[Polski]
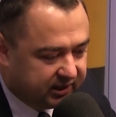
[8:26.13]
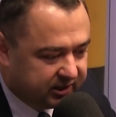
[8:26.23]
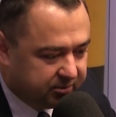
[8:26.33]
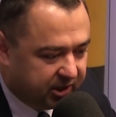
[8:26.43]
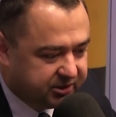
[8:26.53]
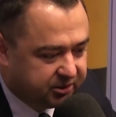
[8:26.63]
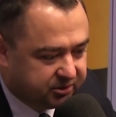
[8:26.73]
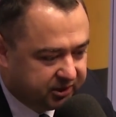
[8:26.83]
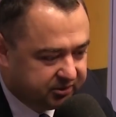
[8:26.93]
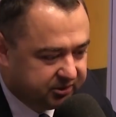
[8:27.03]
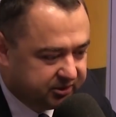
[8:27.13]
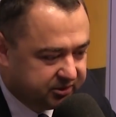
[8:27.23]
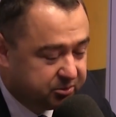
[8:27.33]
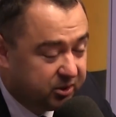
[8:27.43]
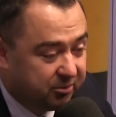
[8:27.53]
Jak najbardziej tutaj
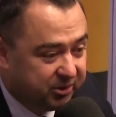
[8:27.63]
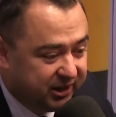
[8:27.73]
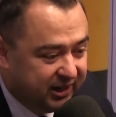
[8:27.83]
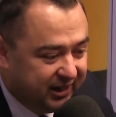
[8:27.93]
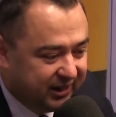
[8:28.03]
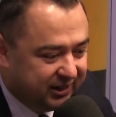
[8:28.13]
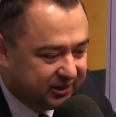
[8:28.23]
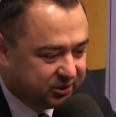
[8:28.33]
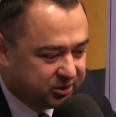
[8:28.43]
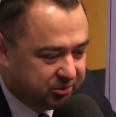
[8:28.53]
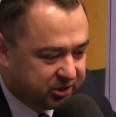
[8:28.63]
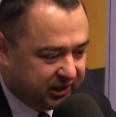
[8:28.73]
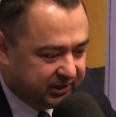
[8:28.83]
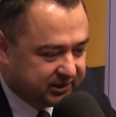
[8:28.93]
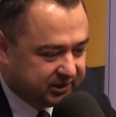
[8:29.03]
e, słuchamy e, to, co
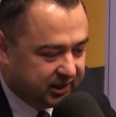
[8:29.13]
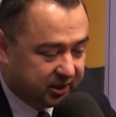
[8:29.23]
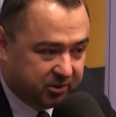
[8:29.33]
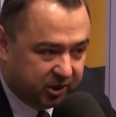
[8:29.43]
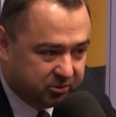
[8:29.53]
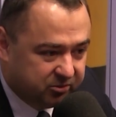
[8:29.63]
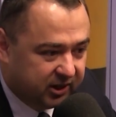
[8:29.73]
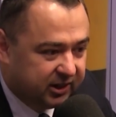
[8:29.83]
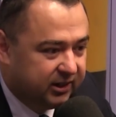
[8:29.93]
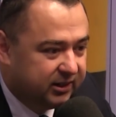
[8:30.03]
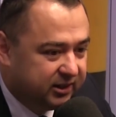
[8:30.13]
mieszkańcy, jakie mają uwagi.